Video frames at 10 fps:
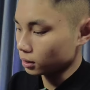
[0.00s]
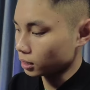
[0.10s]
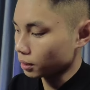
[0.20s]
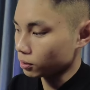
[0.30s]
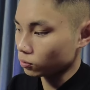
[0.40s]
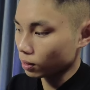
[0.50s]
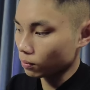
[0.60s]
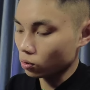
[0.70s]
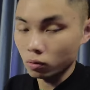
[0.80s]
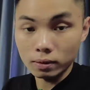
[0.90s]
thì khi mà chúng ta
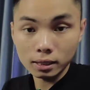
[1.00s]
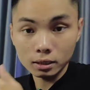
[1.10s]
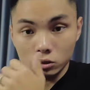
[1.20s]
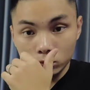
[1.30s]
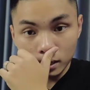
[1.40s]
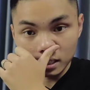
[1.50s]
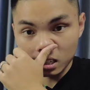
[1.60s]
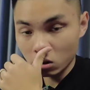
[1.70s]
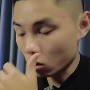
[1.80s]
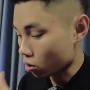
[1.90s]
mở hộp ra thì chúng ta
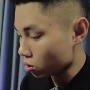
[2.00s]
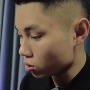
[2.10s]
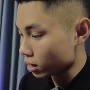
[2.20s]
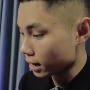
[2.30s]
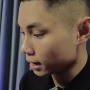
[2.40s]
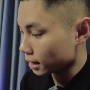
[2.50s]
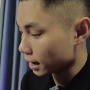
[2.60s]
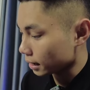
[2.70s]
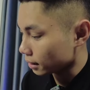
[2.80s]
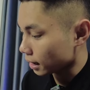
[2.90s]
sẽ có hai cái
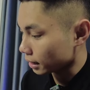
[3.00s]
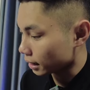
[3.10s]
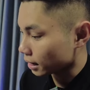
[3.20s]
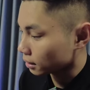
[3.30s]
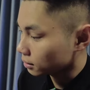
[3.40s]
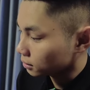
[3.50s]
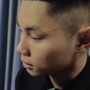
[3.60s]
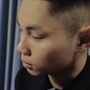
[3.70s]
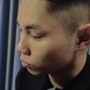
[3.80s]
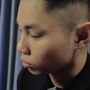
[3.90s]
khay hai cái ngăn
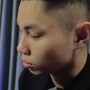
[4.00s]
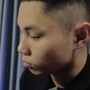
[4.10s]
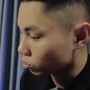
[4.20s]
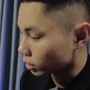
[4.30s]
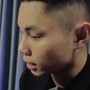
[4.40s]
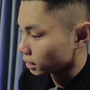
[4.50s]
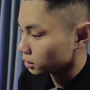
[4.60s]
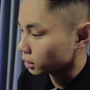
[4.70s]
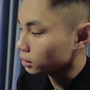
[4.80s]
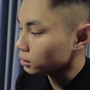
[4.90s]
thì một một cái ngăn
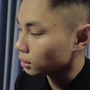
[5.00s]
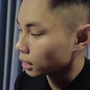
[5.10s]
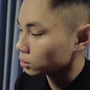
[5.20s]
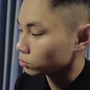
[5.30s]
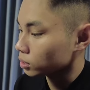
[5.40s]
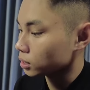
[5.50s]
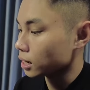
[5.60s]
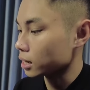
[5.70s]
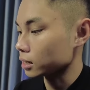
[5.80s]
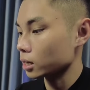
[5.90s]
chính là chúng ta sẽ
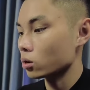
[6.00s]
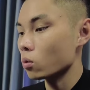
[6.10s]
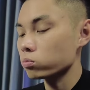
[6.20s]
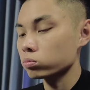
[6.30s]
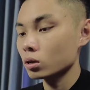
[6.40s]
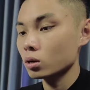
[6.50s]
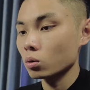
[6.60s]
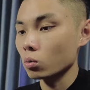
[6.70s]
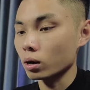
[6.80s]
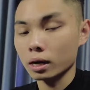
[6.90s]
để những cái khung
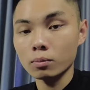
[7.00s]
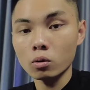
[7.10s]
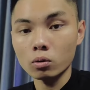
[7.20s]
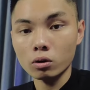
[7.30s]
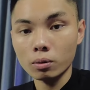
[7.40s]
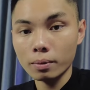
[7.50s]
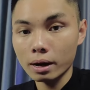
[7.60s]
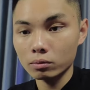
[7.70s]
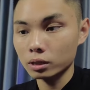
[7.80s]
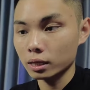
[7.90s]
của cái bộ ron
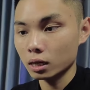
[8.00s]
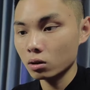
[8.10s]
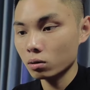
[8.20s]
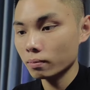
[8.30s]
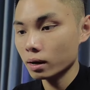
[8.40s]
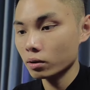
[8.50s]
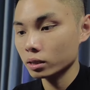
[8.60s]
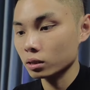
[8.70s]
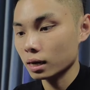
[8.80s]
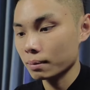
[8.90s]
mount thì cái ron mount
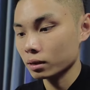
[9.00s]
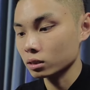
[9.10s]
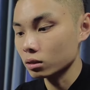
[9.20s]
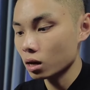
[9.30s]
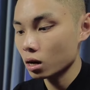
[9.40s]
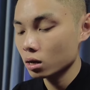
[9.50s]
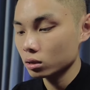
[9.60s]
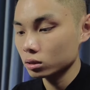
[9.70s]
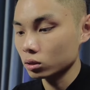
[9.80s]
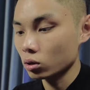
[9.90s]
này được làm bằng nhựa
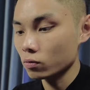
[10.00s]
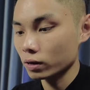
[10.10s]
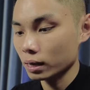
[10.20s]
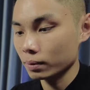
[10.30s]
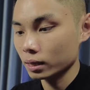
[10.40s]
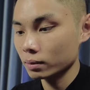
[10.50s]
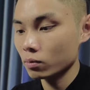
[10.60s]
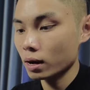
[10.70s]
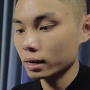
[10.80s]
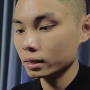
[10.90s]
chứ nó không phải làm bằng
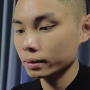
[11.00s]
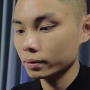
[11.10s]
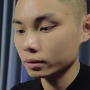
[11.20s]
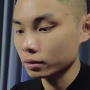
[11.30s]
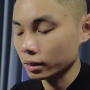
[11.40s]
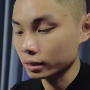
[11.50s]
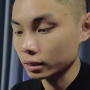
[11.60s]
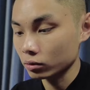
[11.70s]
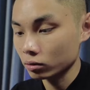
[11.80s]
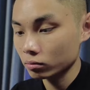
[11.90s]
kim loại nhưng mà nhựa này
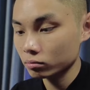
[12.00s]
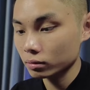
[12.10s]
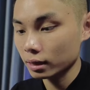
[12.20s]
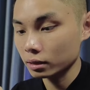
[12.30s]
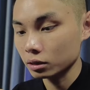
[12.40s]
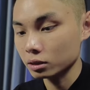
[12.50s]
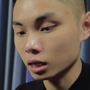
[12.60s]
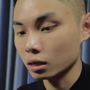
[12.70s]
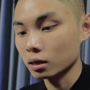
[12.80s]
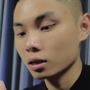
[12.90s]
thì nó lại nhựa
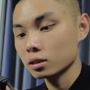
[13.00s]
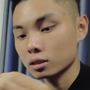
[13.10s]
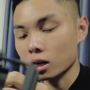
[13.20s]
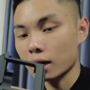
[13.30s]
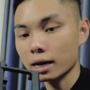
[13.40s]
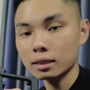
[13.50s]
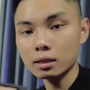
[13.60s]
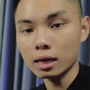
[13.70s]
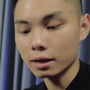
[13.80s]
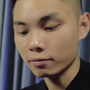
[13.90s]
sần sờ khá là
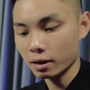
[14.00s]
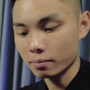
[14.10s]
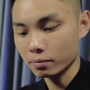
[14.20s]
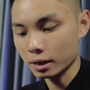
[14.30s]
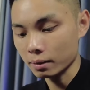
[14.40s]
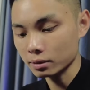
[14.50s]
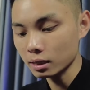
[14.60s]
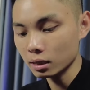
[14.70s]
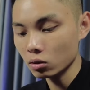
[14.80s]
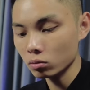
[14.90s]
thích tay và mình cảm
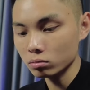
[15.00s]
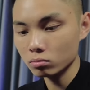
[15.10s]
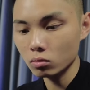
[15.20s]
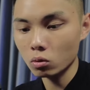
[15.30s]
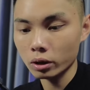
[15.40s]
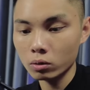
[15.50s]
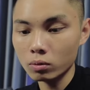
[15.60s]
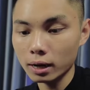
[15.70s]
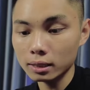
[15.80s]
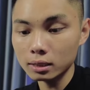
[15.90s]
giác là cái hộ, bộ này
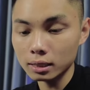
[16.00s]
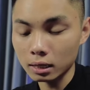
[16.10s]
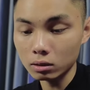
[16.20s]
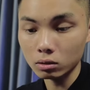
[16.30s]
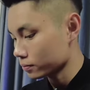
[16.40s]
cũng khá là chắc chắn